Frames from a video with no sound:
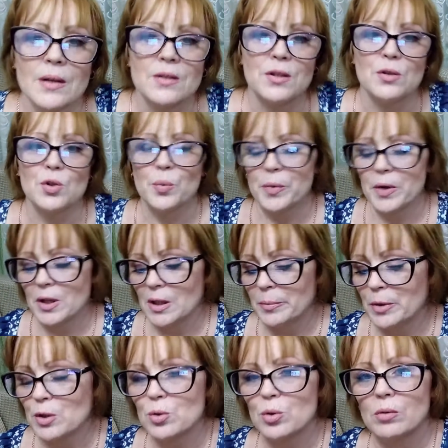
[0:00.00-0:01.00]
Здесь у меня
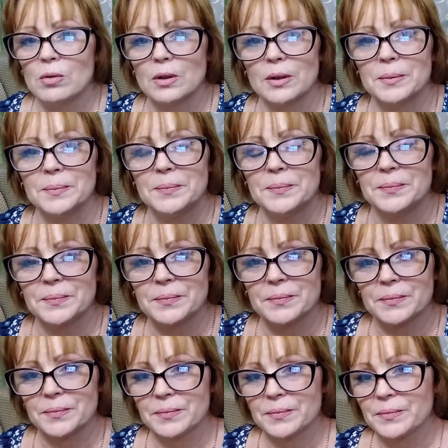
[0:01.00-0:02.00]
намиксовано
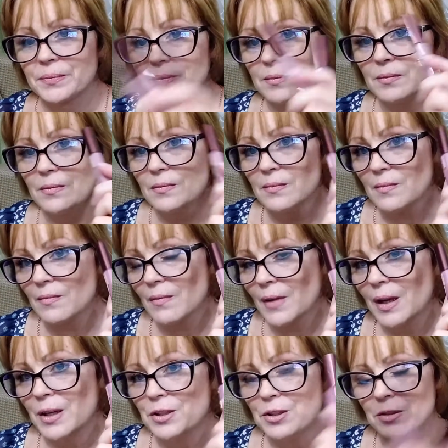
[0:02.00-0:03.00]

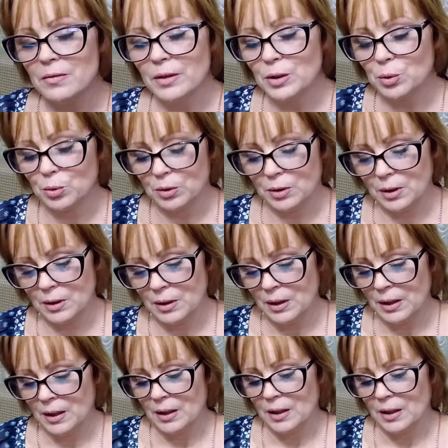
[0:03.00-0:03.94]
эти два тона.